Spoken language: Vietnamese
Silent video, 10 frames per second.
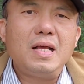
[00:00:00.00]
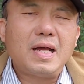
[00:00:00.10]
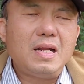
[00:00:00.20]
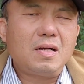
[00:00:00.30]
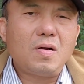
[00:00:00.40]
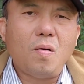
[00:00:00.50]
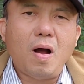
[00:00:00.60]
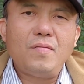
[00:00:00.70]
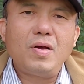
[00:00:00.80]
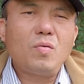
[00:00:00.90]
liên kết nước
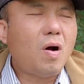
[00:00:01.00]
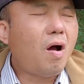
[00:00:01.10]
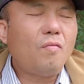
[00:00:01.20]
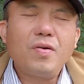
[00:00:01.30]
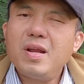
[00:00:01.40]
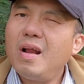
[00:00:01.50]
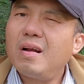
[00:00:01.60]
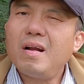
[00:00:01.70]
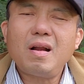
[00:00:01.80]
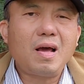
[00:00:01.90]
ngoài với nước ngoài học phí
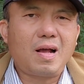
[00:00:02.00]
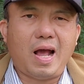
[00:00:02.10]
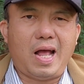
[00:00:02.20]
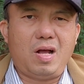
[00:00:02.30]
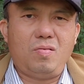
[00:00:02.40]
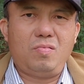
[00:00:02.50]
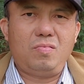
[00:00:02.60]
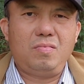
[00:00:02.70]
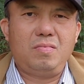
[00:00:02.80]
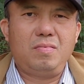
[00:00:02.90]
rất rất là cao
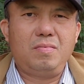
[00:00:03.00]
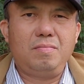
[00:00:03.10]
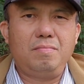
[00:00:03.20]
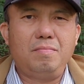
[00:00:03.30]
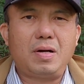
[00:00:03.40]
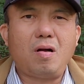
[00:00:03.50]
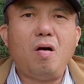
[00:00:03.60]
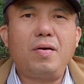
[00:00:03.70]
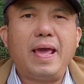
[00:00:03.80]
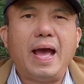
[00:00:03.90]
mà
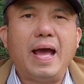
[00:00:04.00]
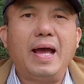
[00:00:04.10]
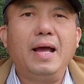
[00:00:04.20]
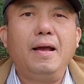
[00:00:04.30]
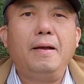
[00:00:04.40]
con nhà